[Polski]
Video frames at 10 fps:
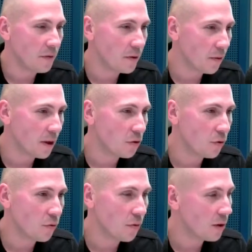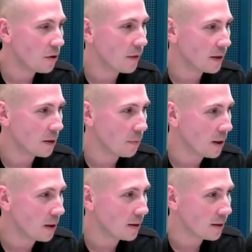I mówi, słuchaj, rzucił kiedyś facet
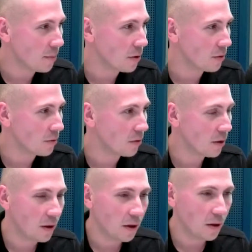peta z samochodu.